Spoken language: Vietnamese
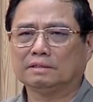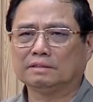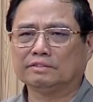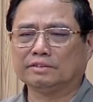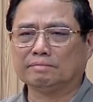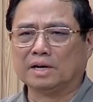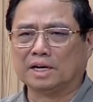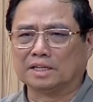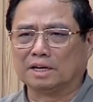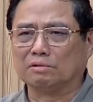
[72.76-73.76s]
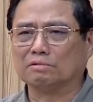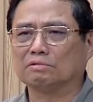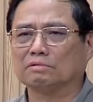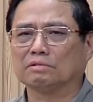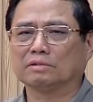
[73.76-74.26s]
Thì phải mở
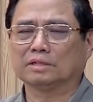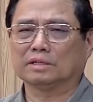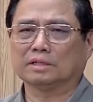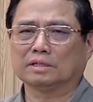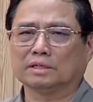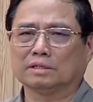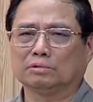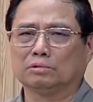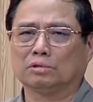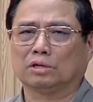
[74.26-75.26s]
rộng cái khu